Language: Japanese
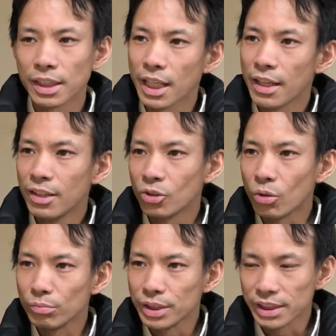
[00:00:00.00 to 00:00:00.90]
ね
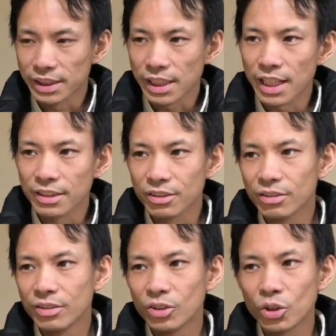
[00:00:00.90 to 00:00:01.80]
のんびりしたい
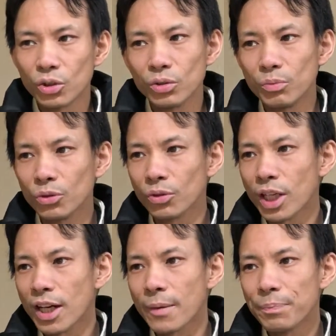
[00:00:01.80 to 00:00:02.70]
というもの
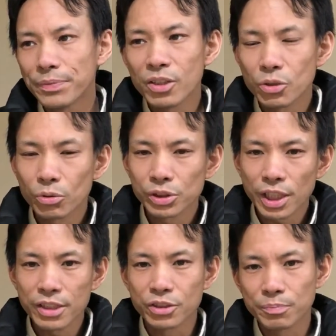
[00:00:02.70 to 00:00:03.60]
が、勉強し
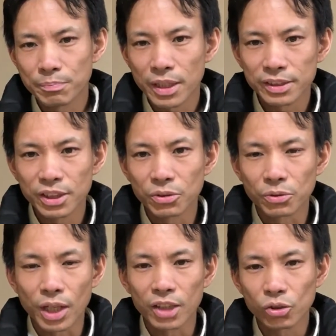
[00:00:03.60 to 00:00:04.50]
たい
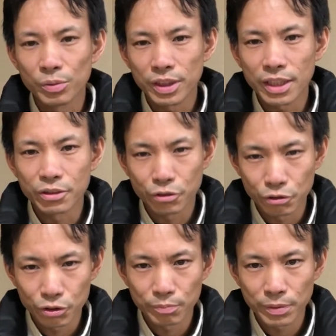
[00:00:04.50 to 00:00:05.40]
10% と遊びたい
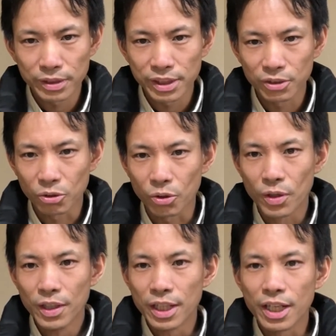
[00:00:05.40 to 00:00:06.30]
90%、
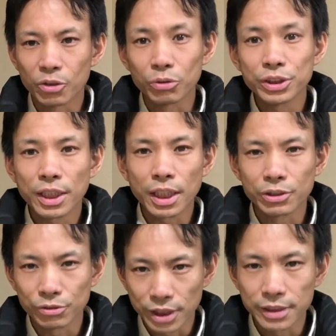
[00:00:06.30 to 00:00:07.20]
どちら
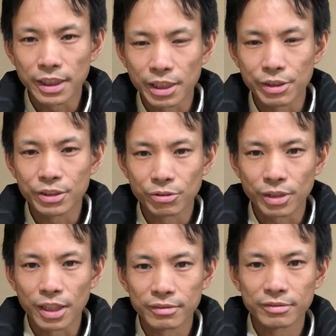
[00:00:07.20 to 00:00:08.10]
が優先されるでしょ
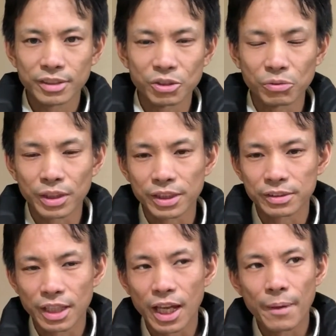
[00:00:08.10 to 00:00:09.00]
うかっていうのはで
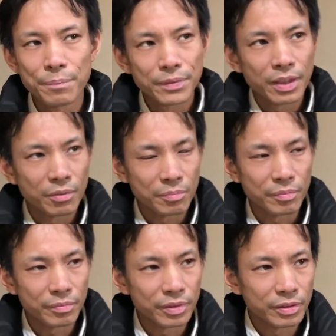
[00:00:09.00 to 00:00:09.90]
すね、
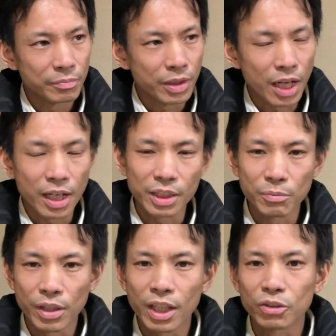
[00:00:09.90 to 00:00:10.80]
考え
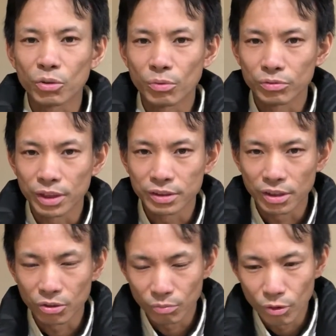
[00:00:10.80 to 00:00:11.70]
ても分かると思うんです
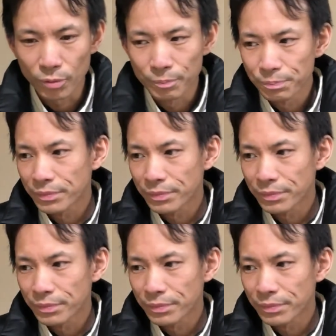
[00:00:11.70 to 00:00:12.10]
けれども、